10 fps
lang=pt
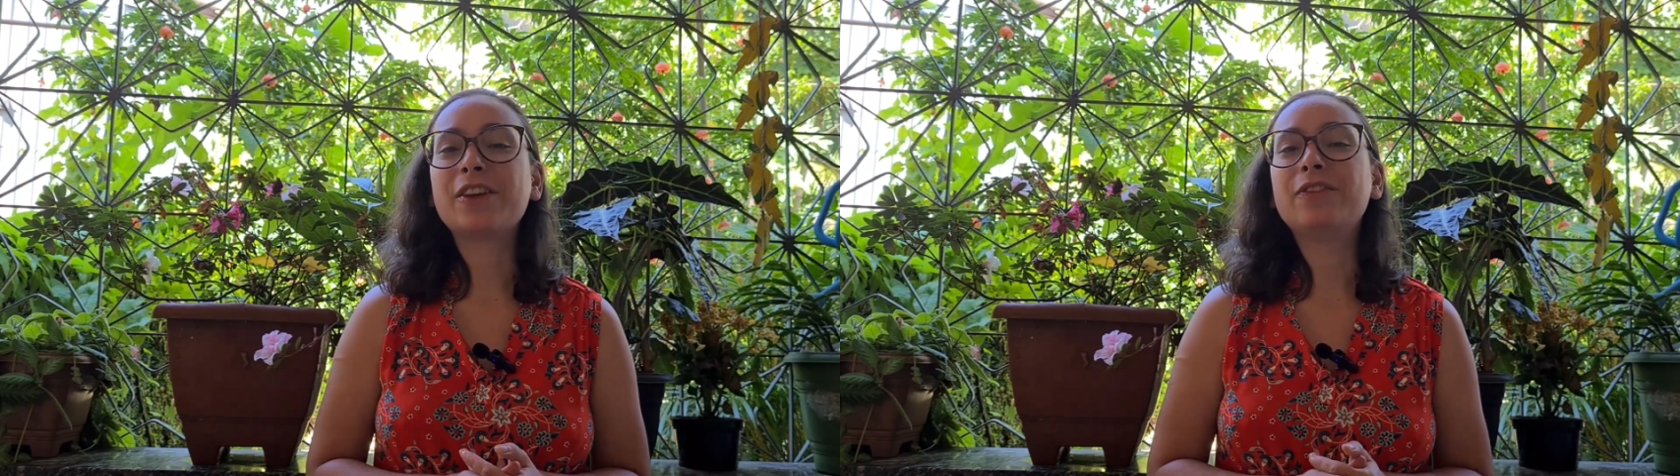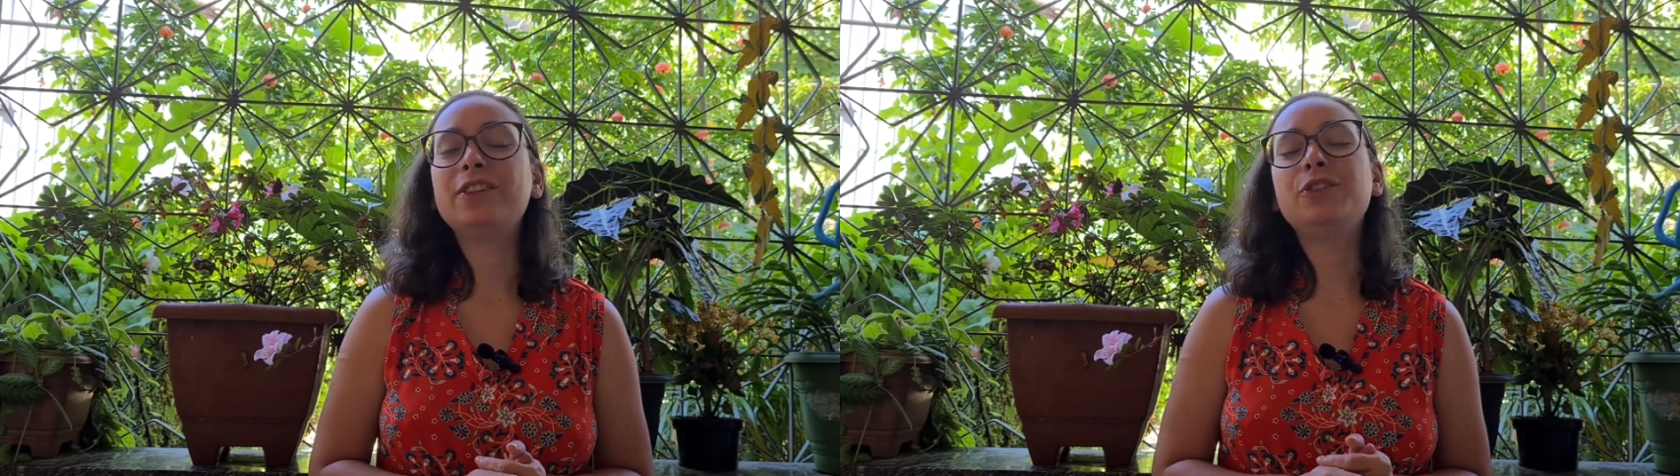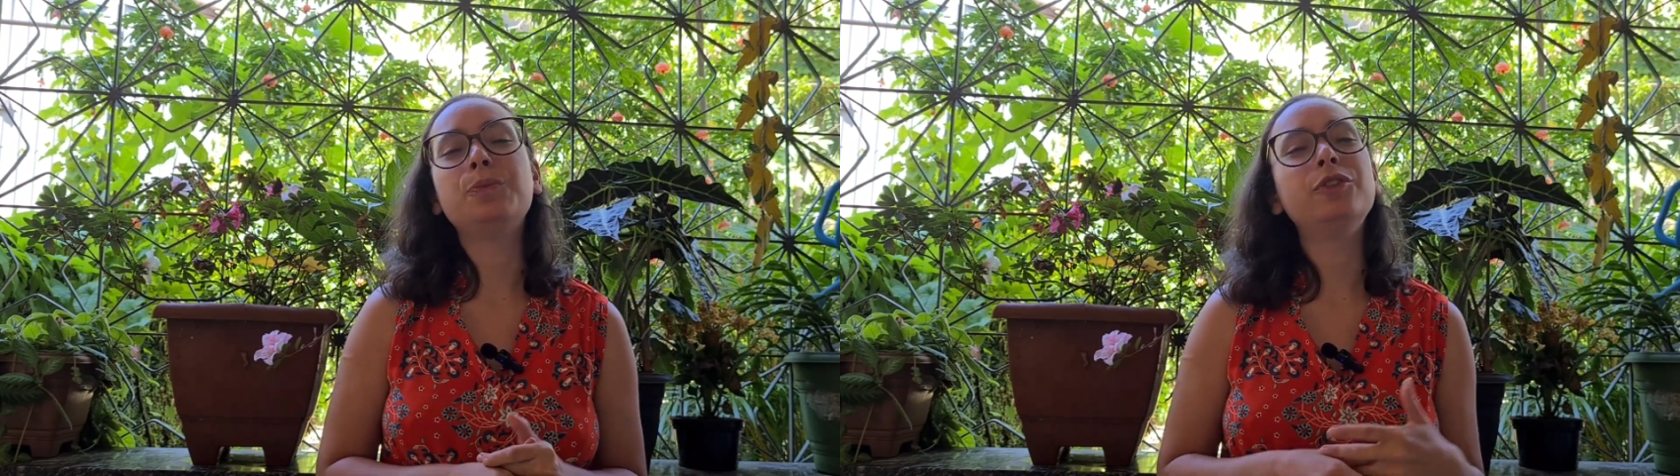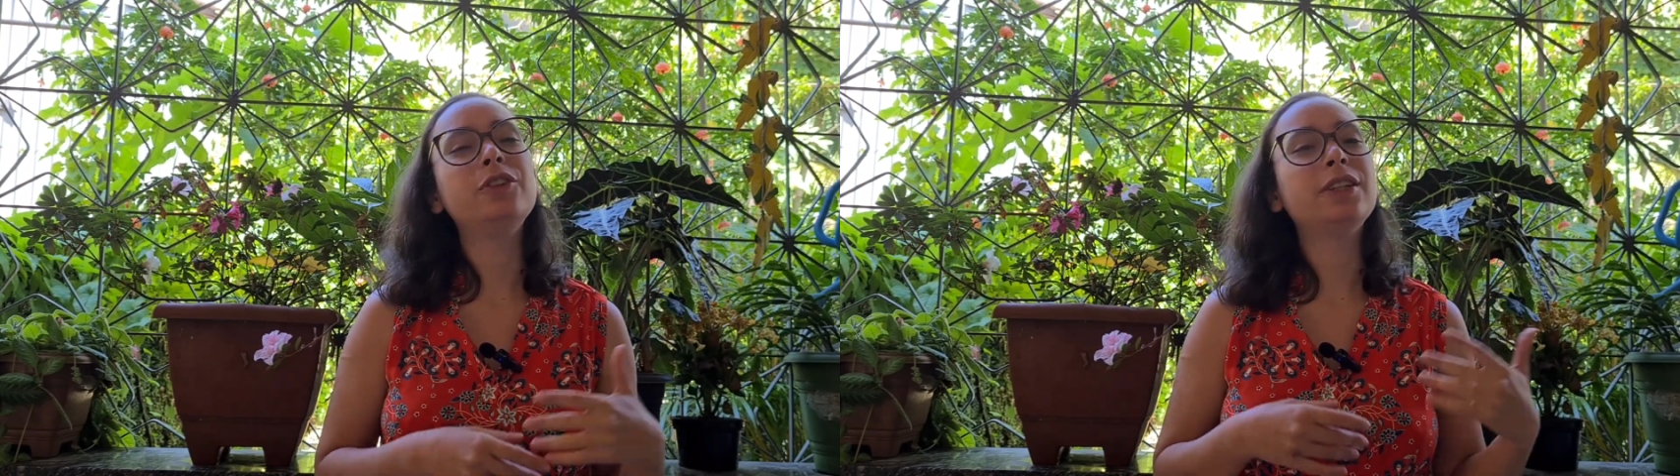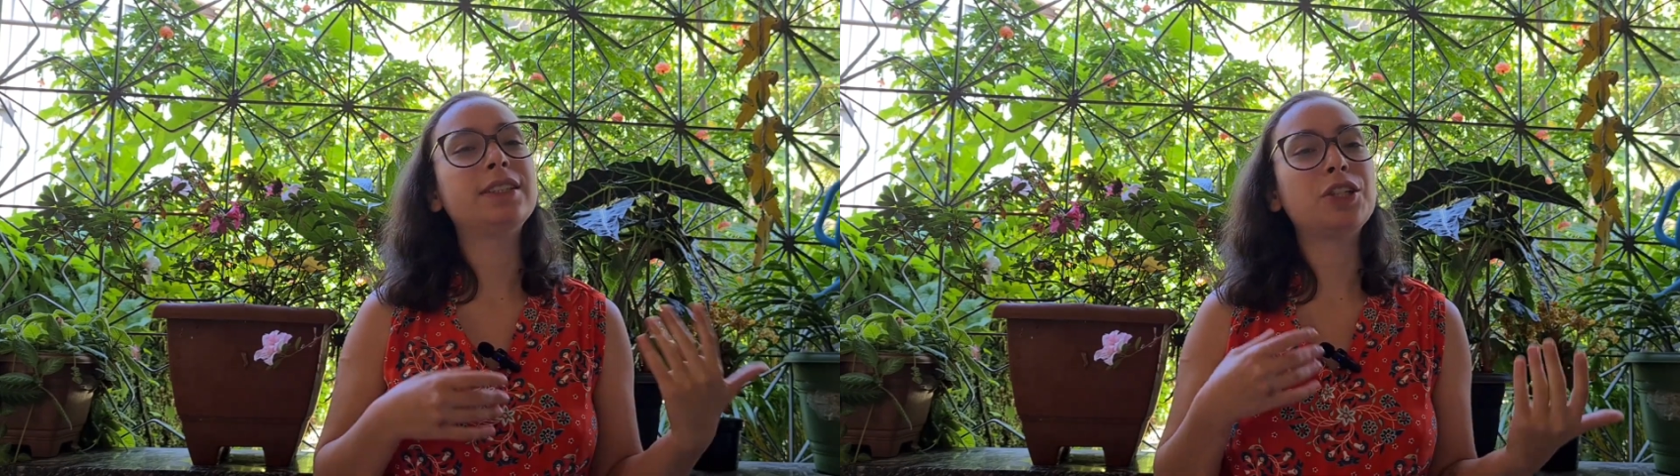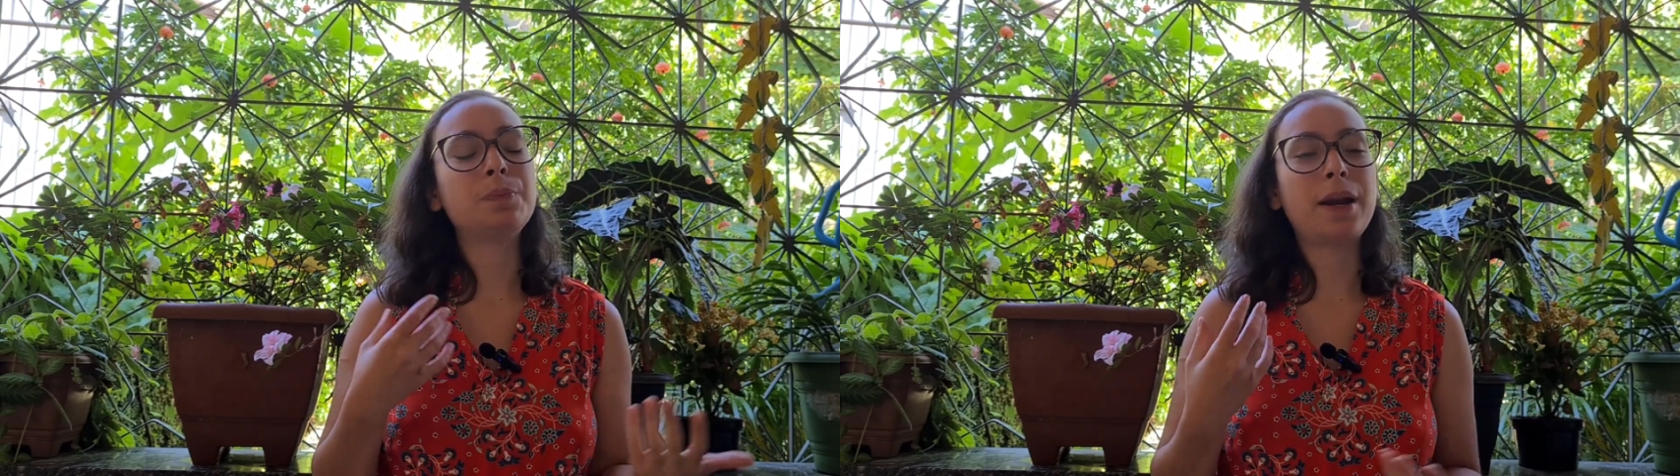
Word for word: que eu fiz muito essas